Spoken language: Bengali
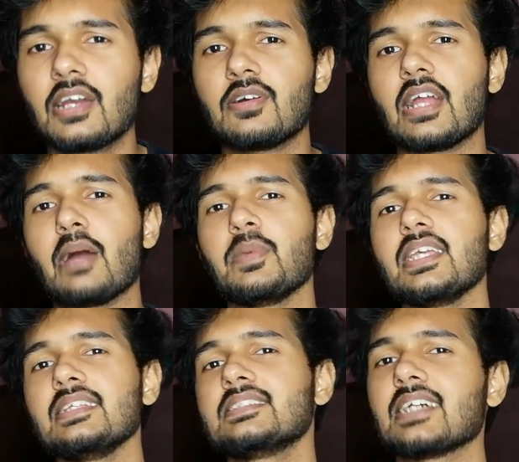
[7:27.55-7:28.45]
কারণ আমি
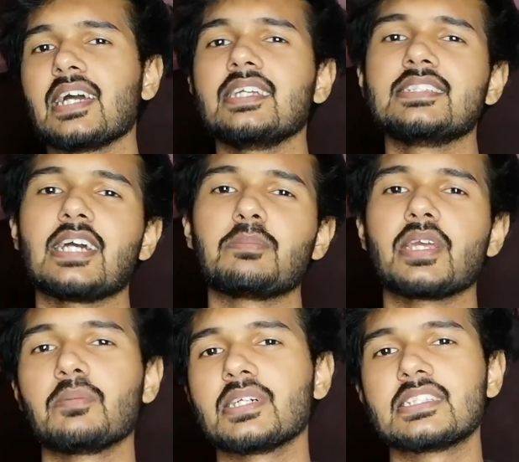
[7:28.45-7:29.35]
চাই যে আমি
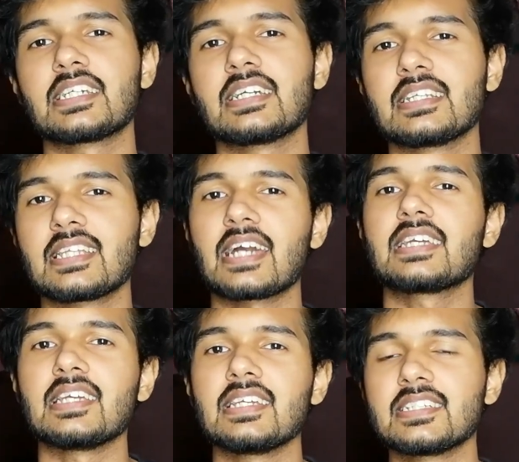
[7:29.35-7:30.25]
আমার যেখানে
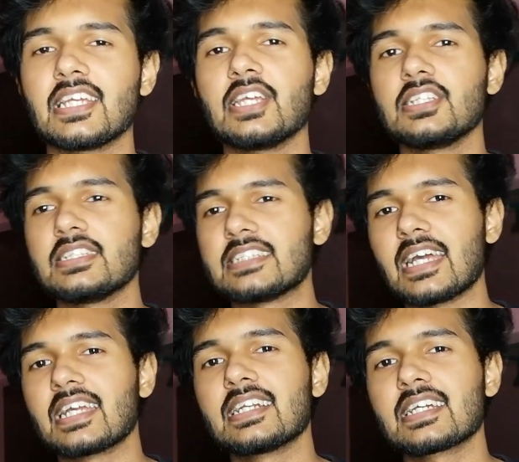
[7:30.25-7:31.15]
থাকি সেই
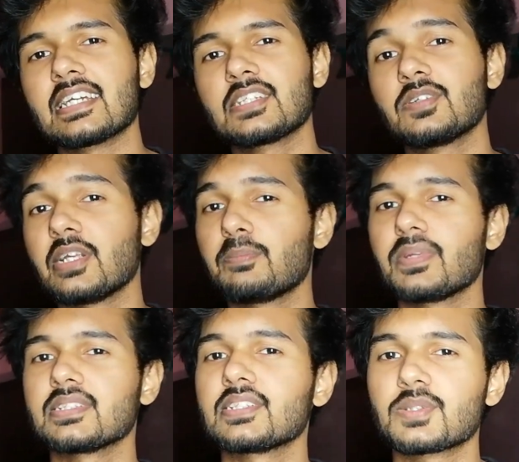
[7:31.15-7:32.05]
জায়গাটাকে একটু
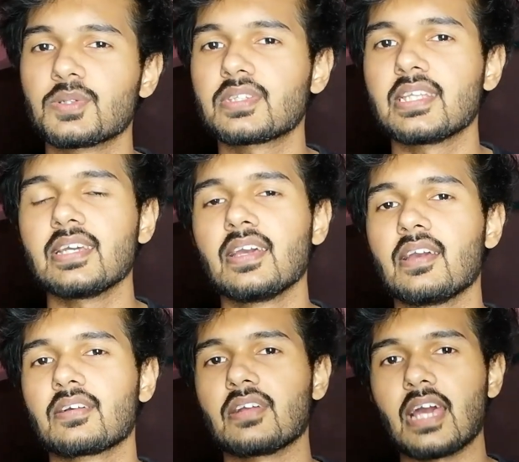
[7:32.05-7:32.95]
রিপ্রেজেন্ট করতে
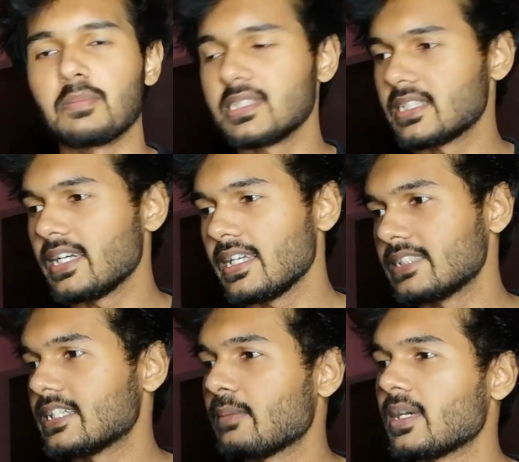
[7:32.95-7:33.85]
কারণ আমি চাই
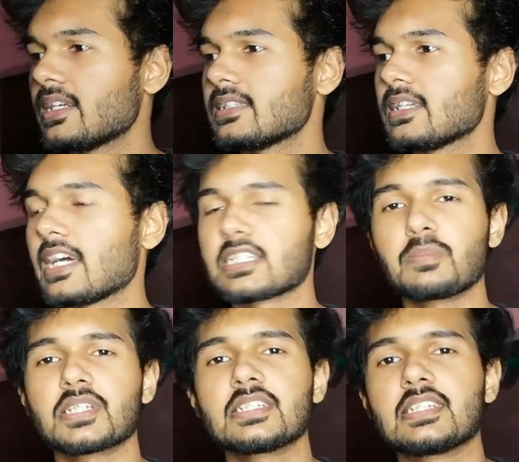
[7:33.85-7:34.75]
যে আমার
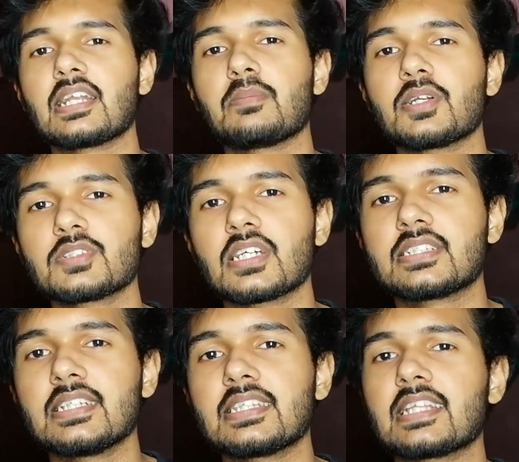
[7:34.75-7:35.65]
আশেপাশে যারা মানুষ
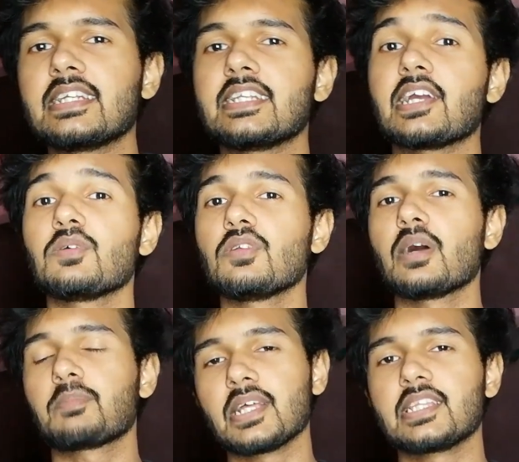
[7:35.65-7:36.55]
আছে তাদের ট্যাঙ্কগুলো
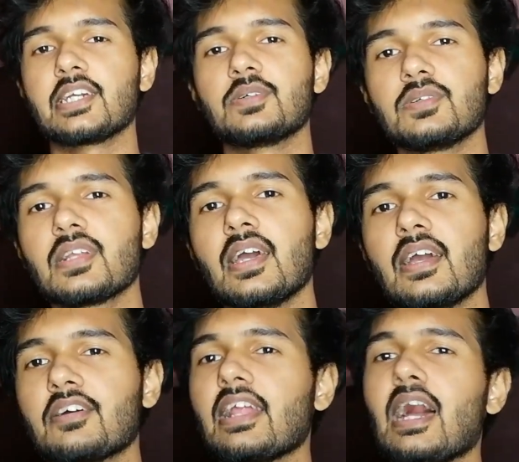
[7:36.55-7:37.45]
আপনারা দেখুন
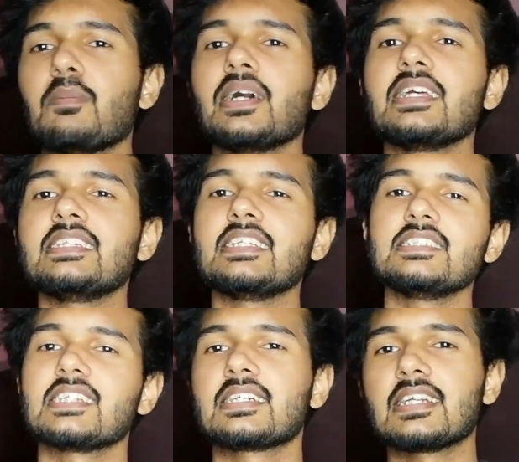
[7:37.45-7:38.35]
কারণ আমার এই তিন
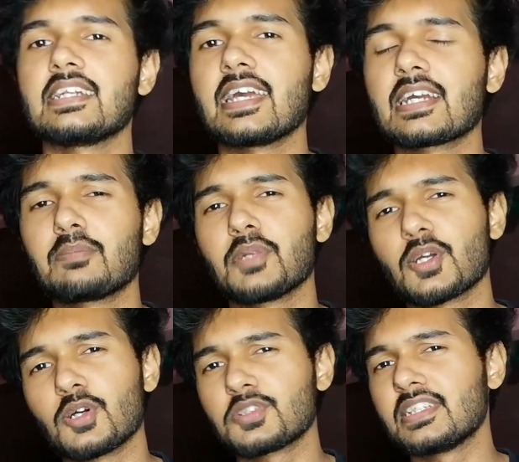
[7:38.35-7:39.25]
চারটা ট্যাঙ্ক আপনারা
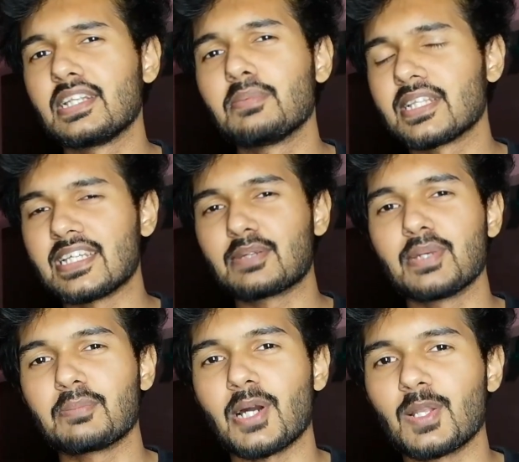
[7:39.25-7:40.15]
কতদিনই বা
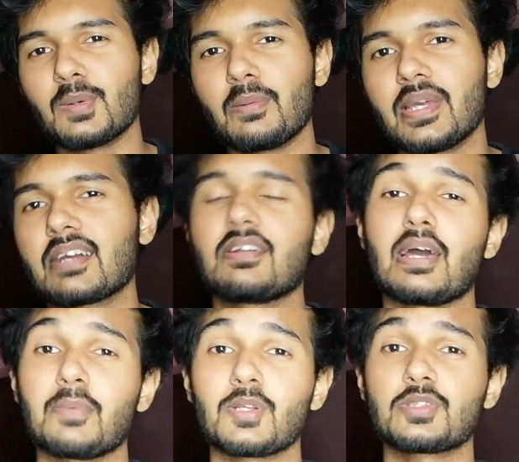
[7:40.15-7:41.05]
দেখবেন ভালোভাবে কারণ
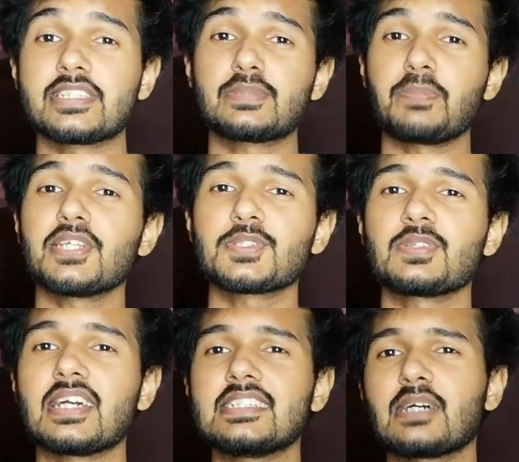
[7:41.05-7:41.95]
আমার অত স্পেসও
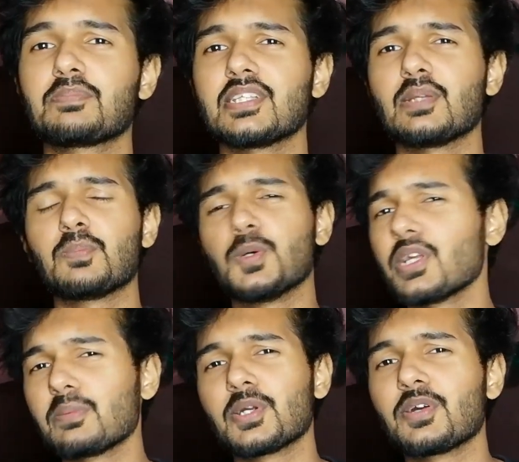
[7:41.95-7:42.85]
নাই যে আপনাদের
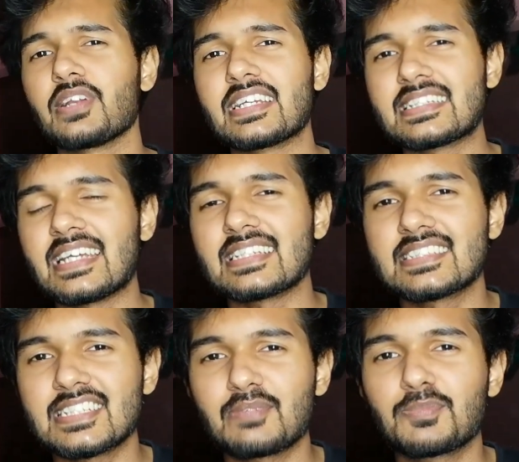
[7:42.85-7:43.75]
ভরে ভরে অনেক ট্যাঙ্ক
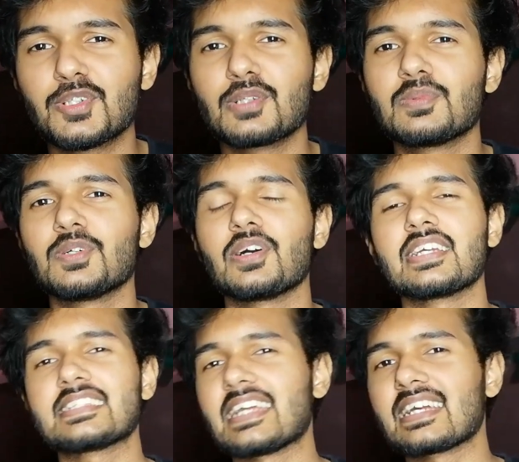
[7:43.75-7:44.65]
সেট আপ করবো
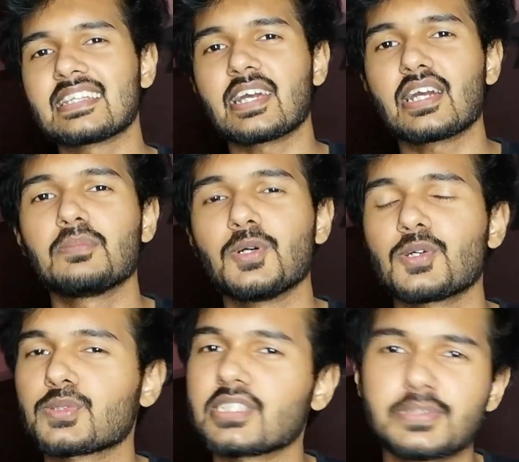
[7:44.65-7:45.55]
অনেক ট্যাঙ্ক দেখাবো
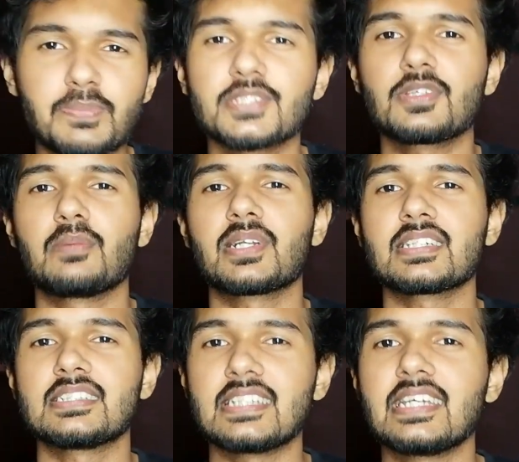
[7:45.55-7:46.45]
অত স্পেসও আমার
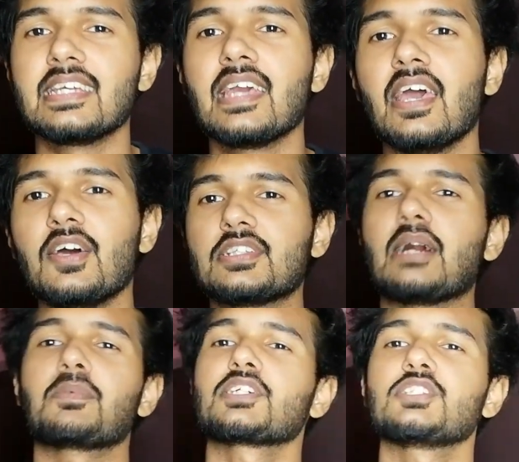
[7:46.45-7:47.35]
কাছে নেই সো
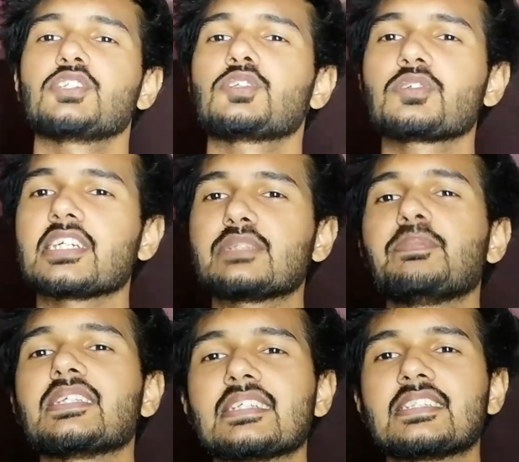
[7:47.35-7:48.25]
আমার কাছে যতটুকু
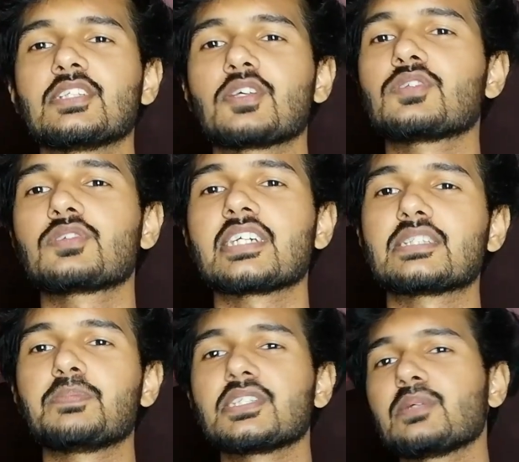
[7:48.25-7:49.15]
স্পেস আছে ততটুকু
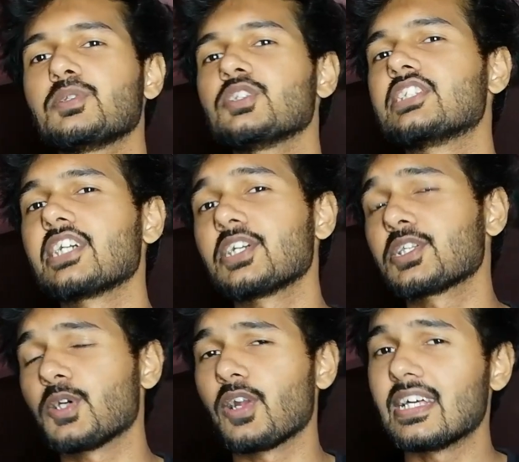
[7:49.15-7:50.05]
স্পেসের ভিতর যে কটা
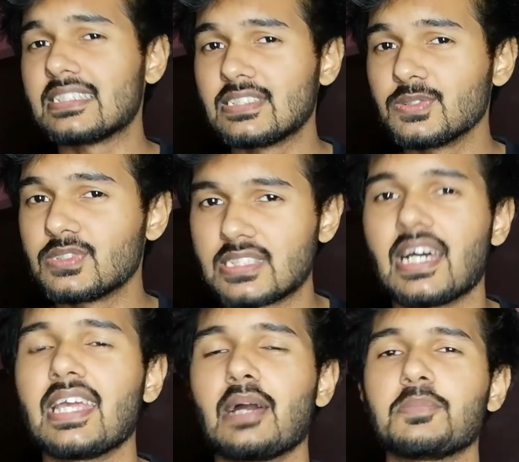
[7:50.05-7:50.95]
ধরানো
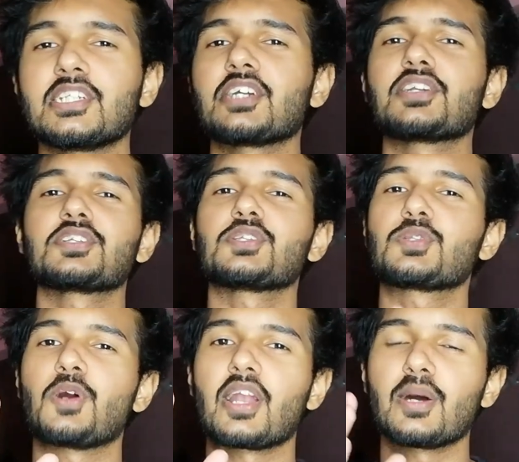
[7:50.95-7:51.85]
যায় আমি সে কটা তো
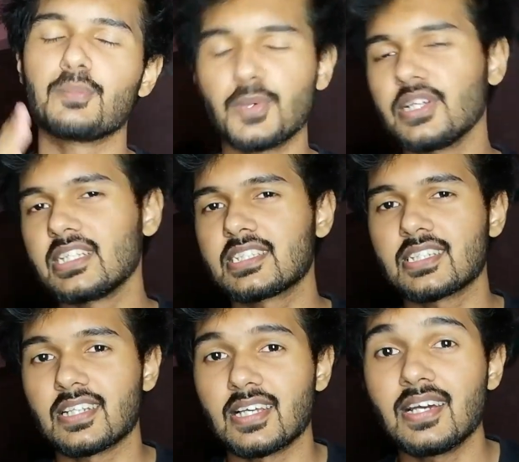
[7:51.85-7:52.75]
ধরাবো
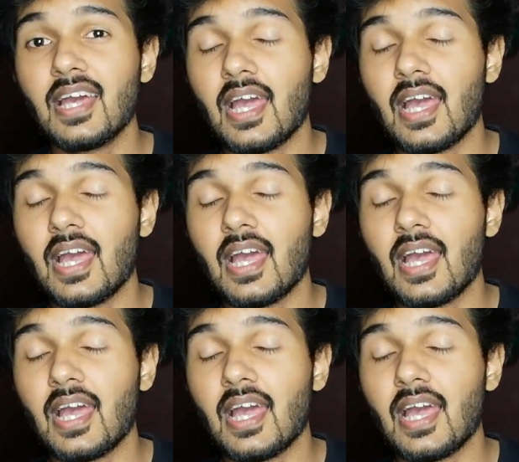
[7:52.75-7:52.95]
ইনশাল্লাহ